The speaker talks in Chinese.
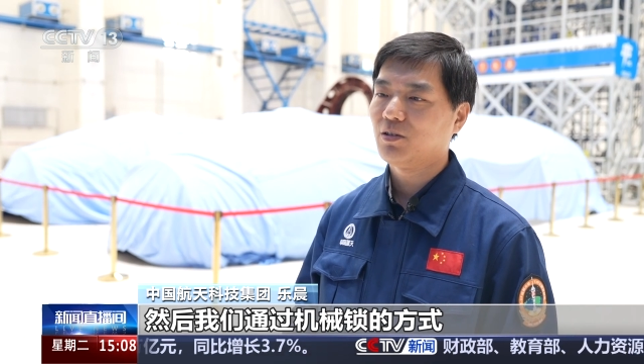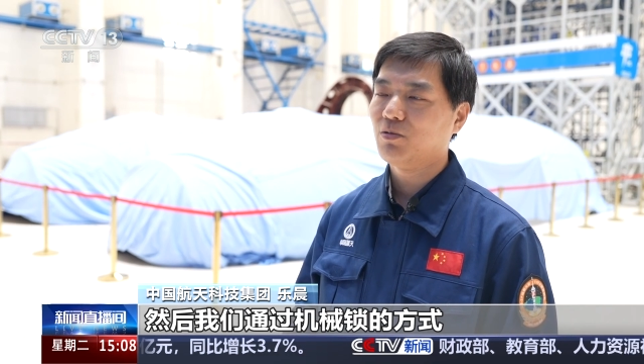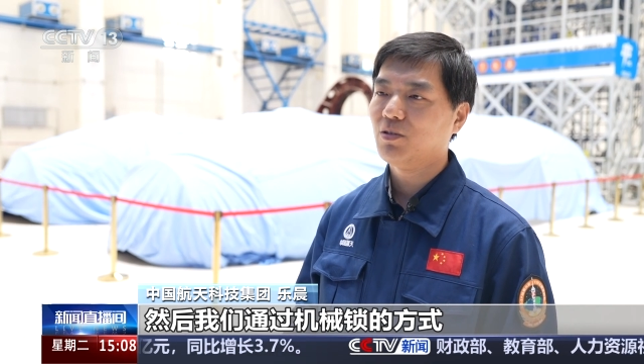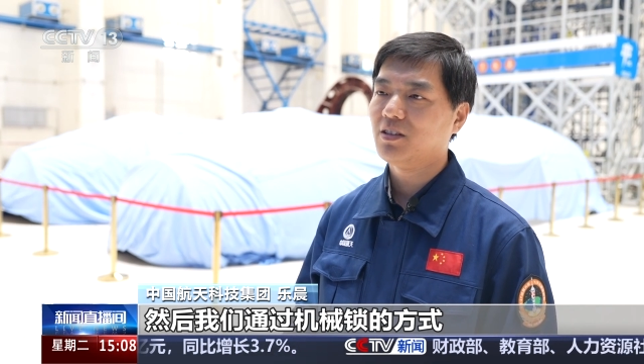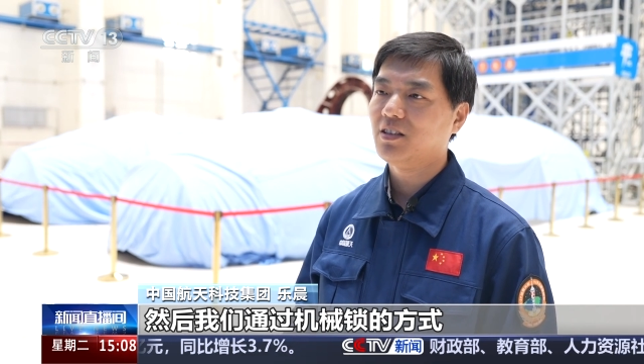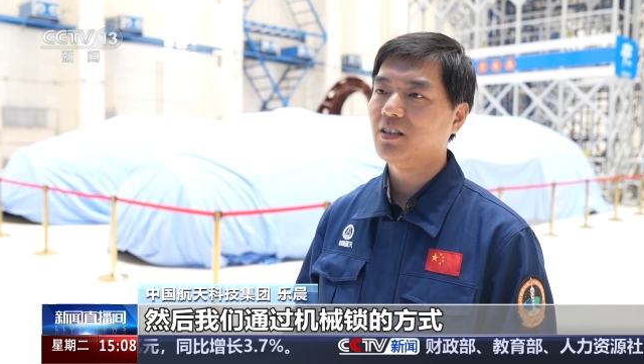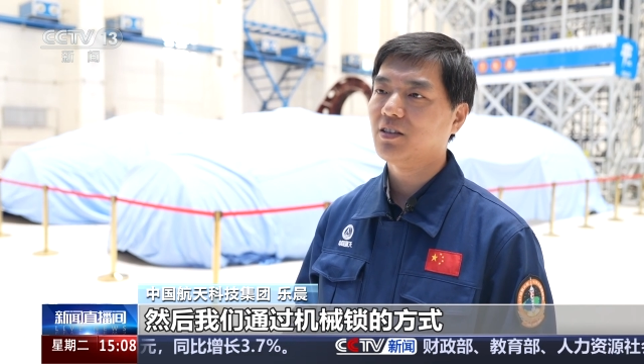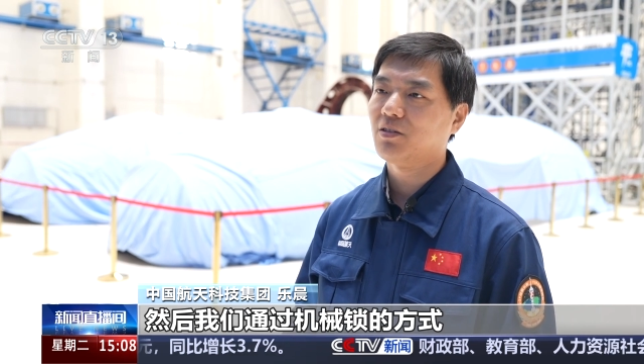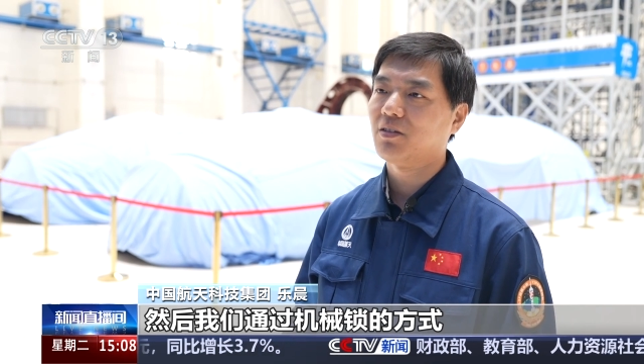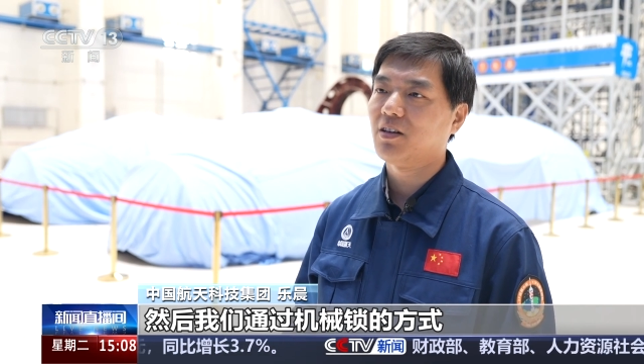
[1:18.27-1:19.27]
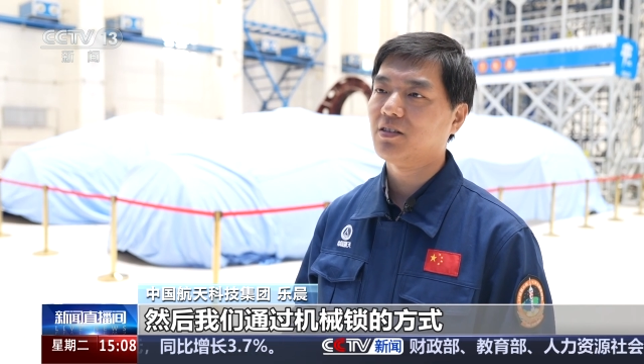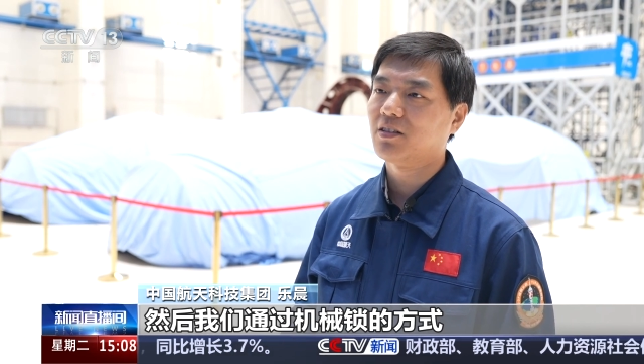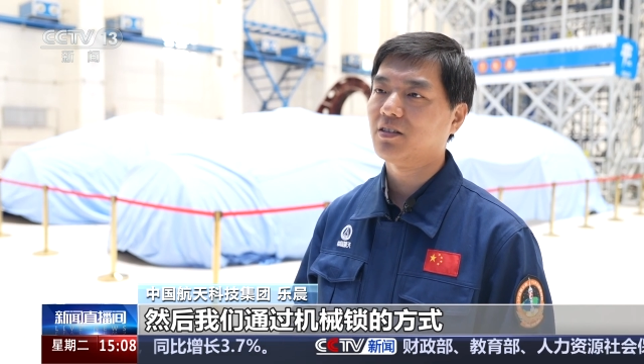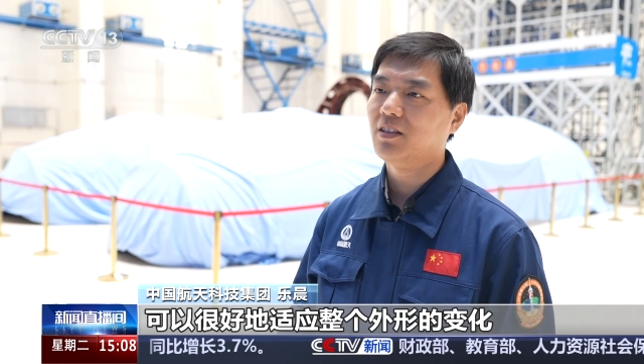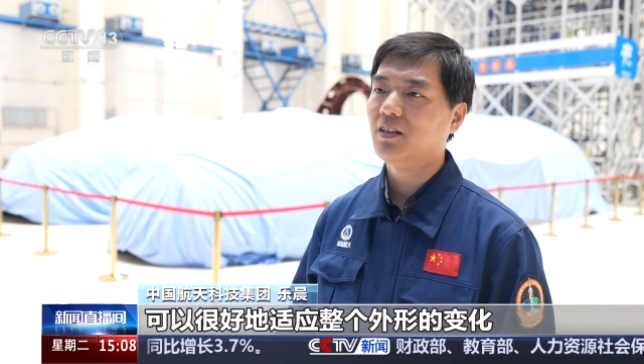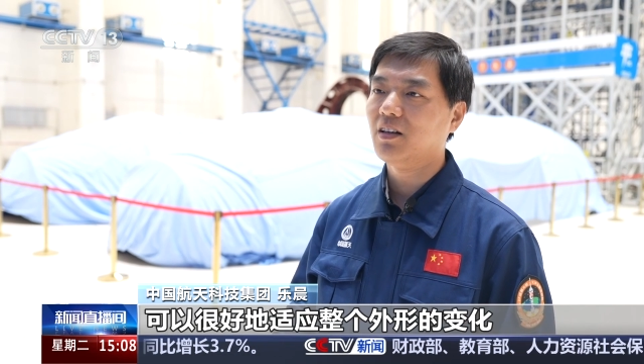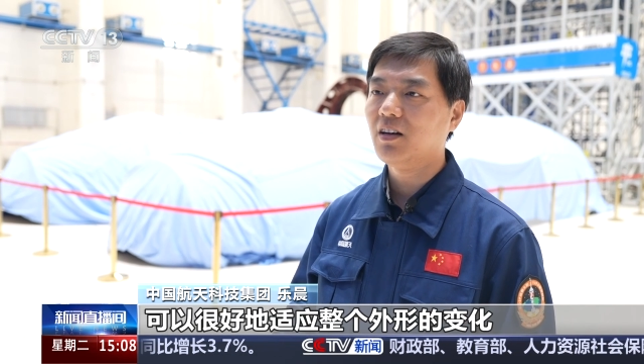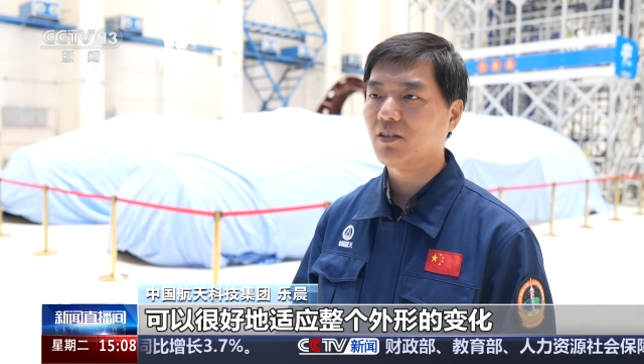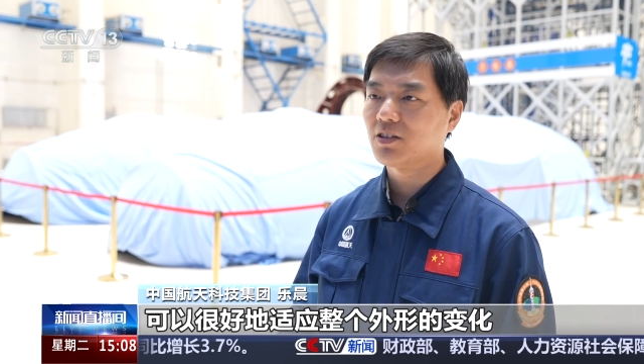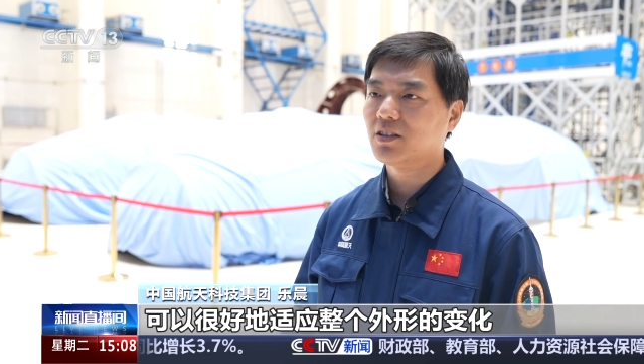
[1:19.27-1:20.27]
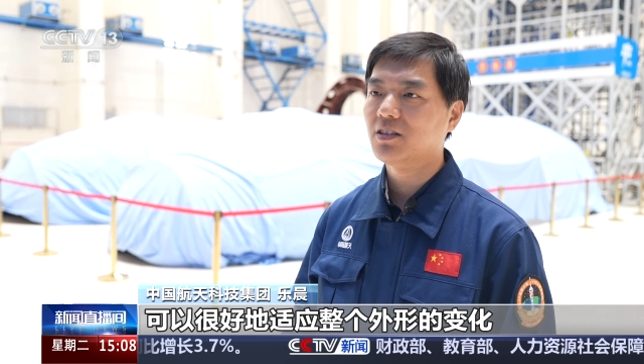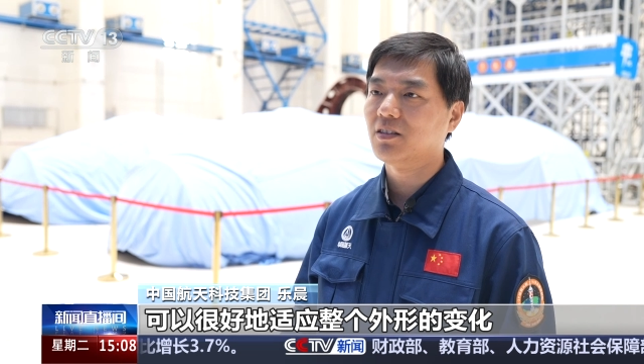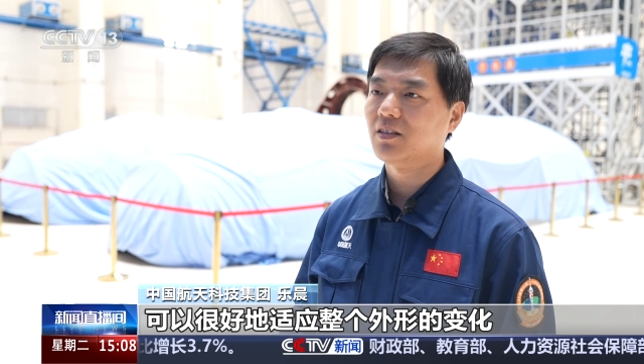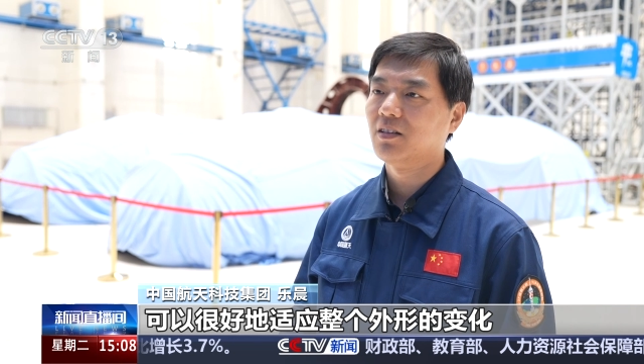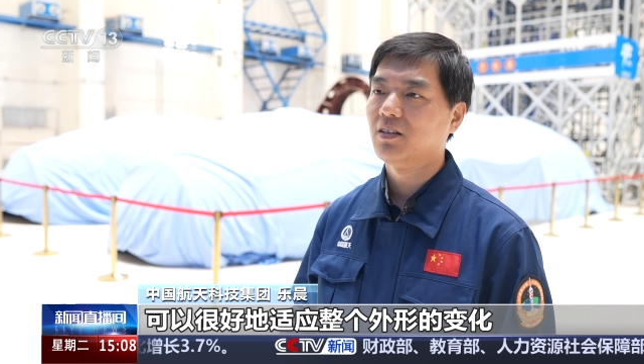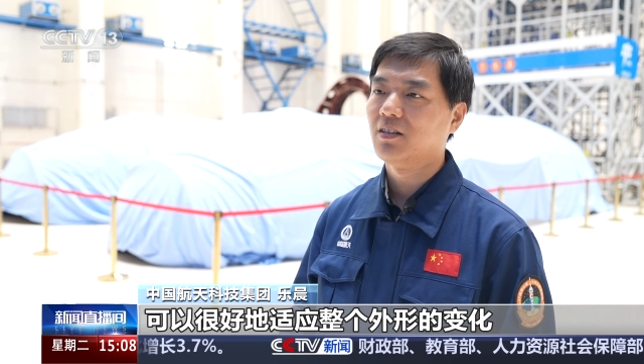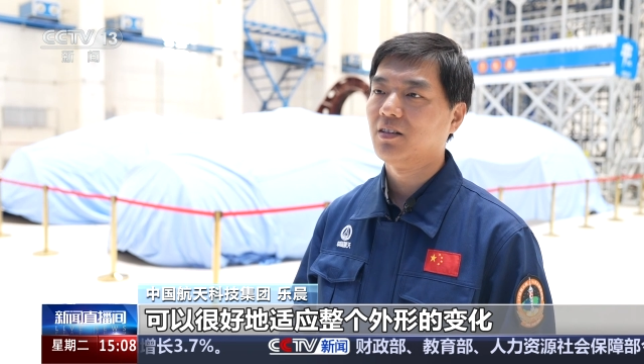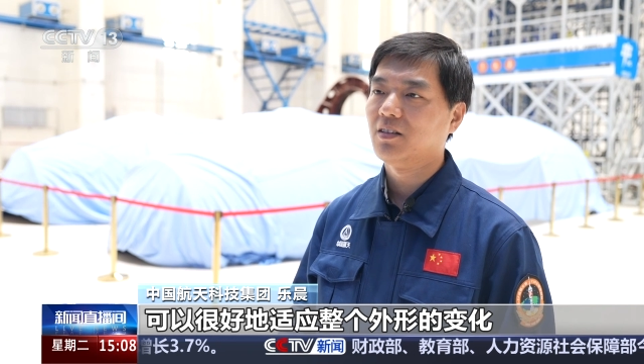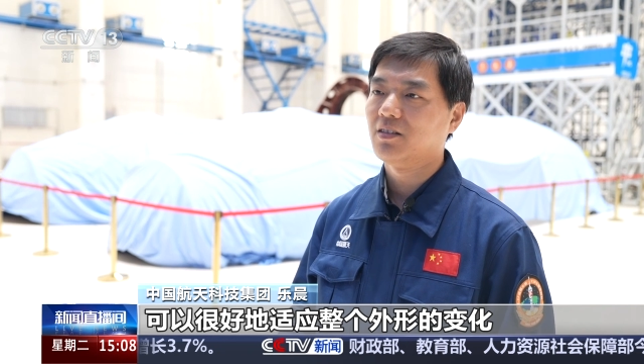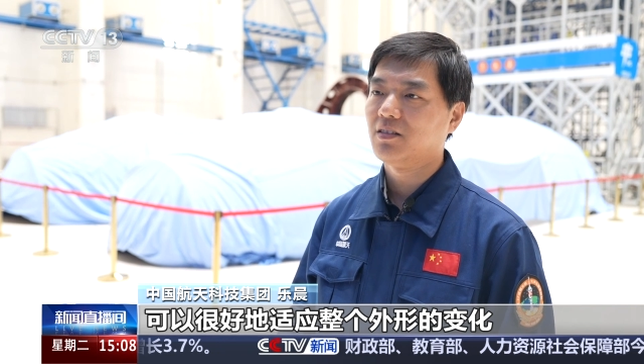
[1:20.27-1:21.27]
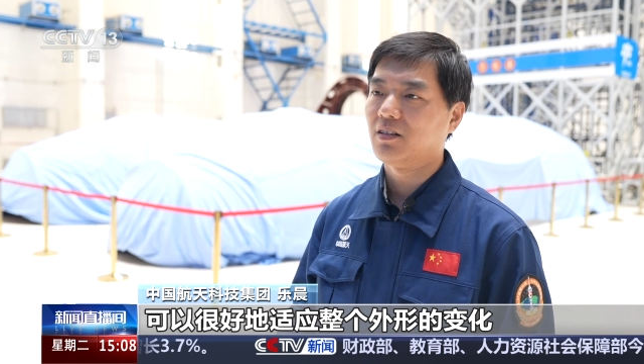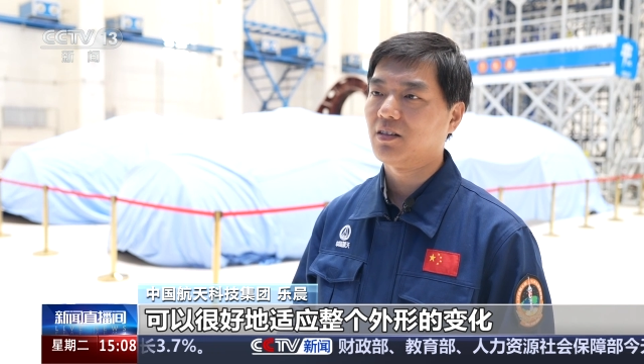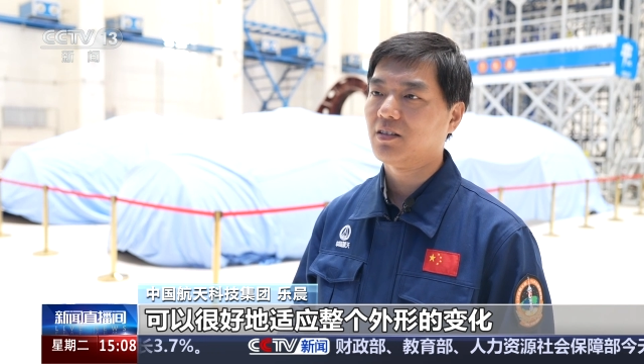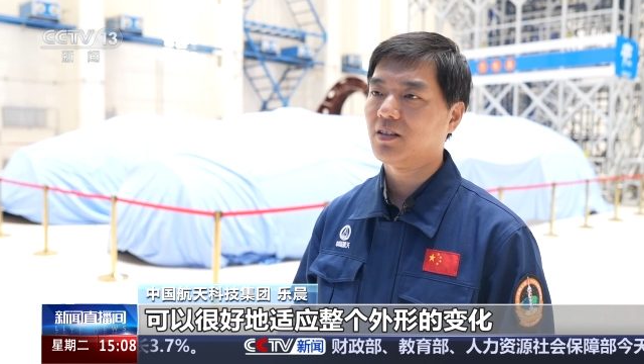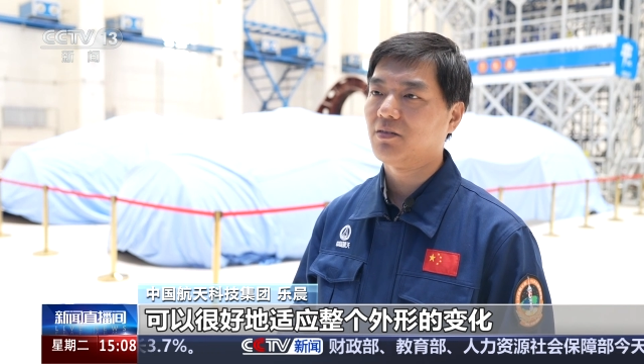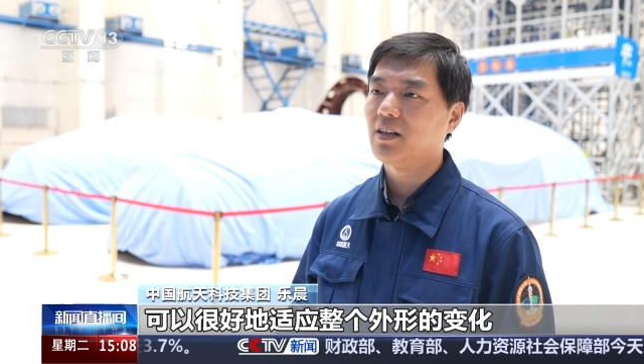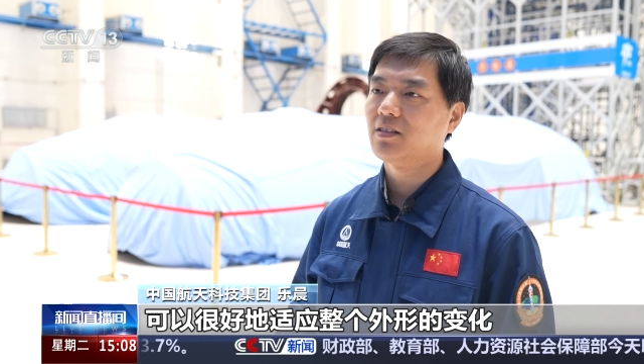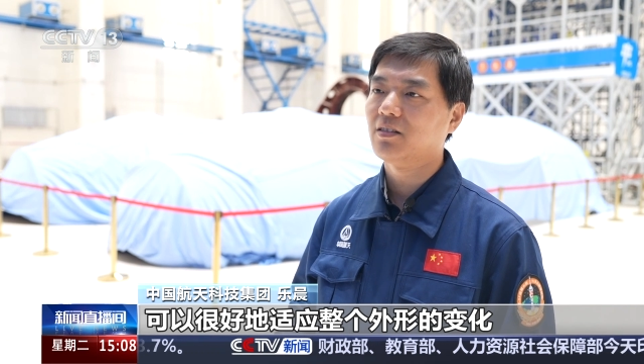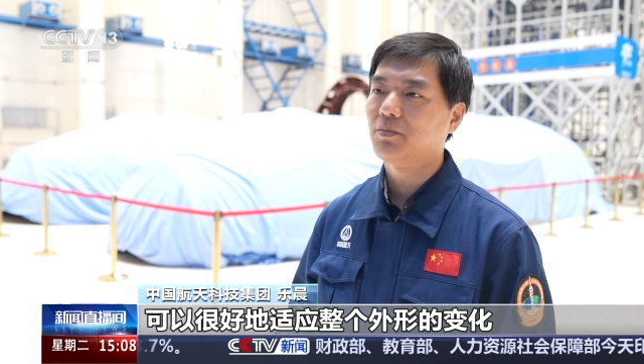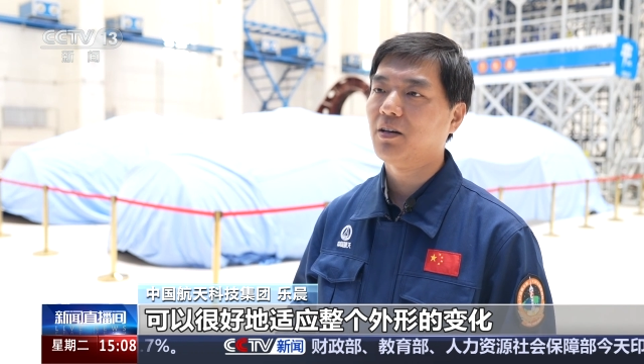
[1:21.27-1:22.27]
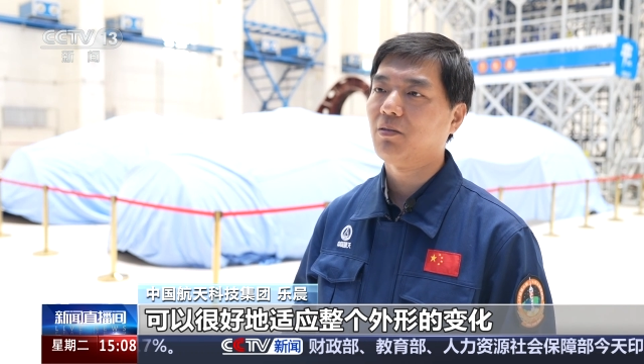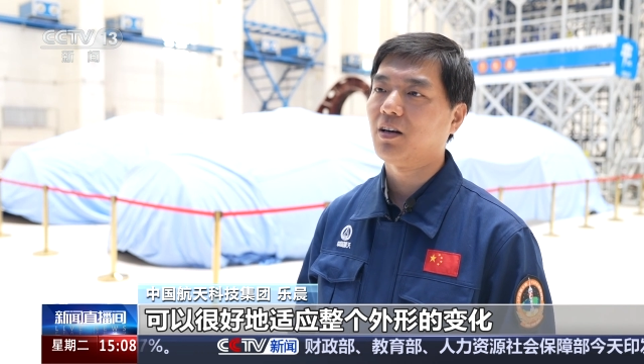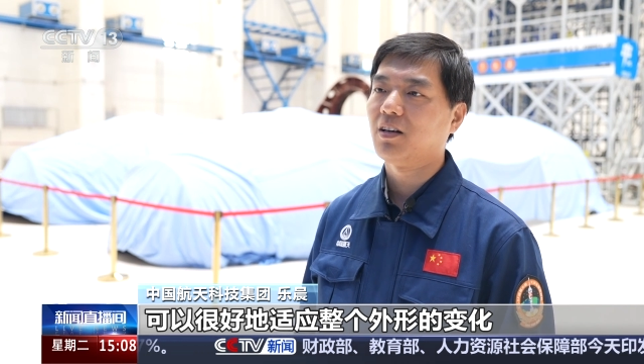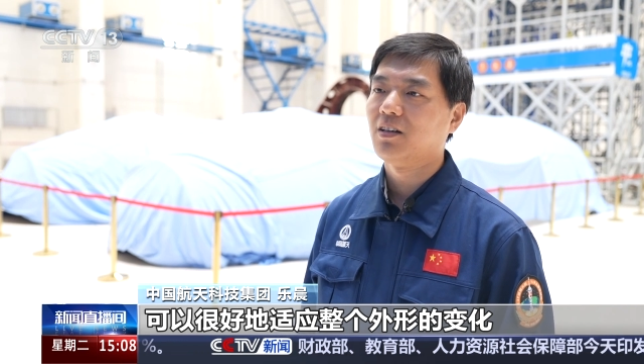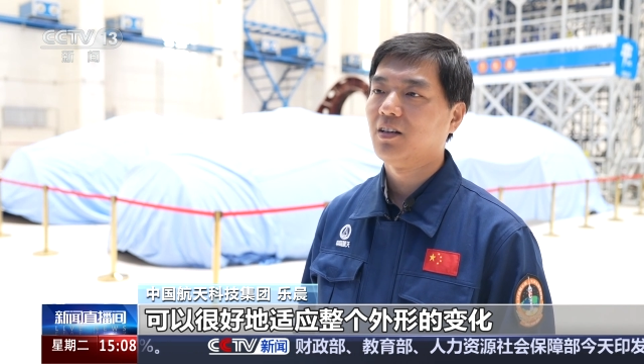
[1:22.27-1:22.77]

通过机械锁的方式可以很好的适应整个这个外形的变化。